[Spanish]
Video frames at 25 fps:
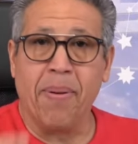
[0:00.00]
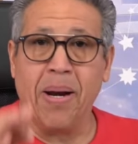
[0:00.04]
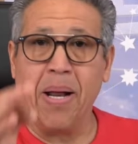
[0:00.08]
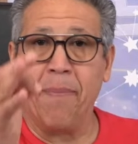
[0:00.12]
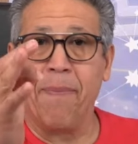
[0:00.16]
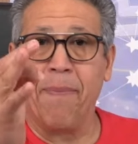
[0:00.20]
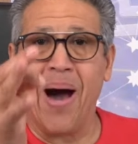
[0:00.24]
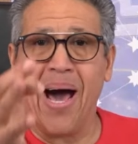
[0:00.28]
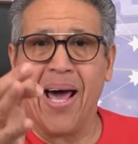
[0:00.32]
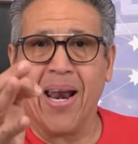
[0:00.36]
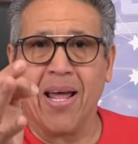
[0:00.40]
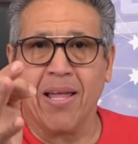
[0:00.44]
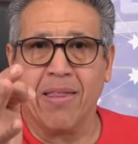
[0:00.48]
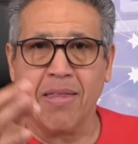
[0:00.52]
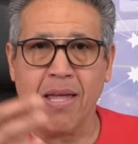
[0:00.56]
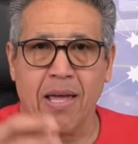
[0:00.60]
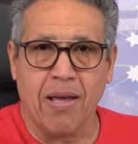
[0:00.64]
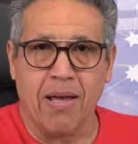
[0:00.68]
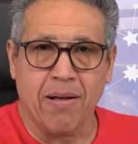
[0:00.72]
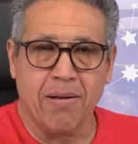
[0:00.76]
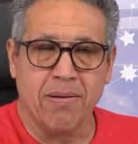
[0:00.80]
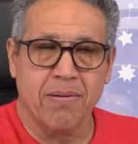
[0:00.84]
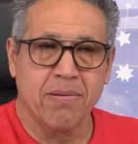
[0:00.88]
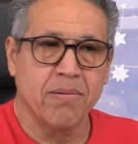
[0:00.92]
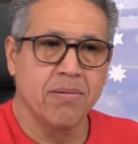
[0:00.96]
prepárate,
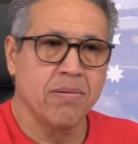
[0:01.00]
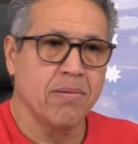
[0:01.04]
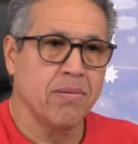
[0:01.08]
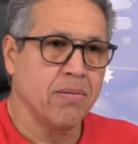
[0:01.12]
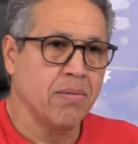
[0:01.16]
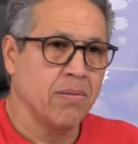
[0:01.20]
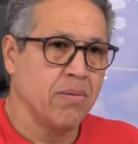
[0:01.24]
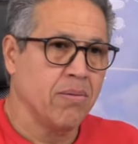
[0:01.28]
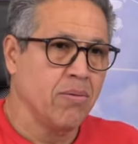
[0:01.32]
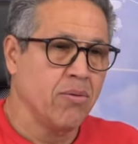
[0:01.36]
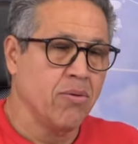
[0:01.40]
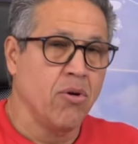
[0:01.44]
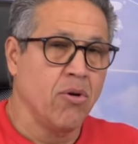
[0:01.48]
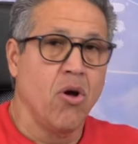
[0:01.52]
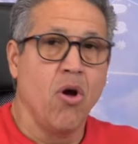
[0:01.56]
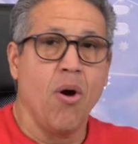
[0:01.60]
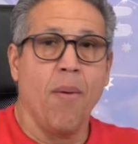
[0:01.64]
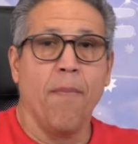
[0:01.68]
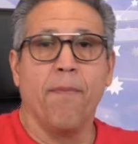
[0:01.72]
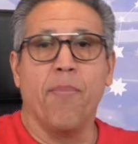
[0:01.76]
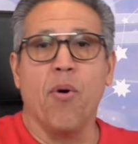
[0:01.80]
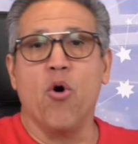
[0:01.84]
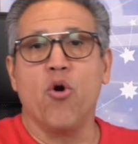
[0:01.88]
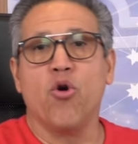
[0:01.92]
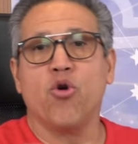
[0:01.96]

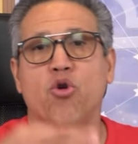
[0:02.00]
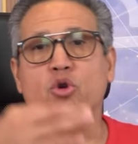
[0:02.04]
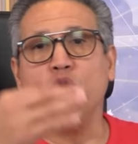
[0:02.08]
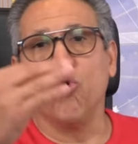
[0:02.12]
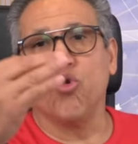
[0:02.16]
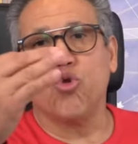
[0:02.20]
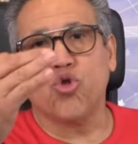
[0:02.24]
porque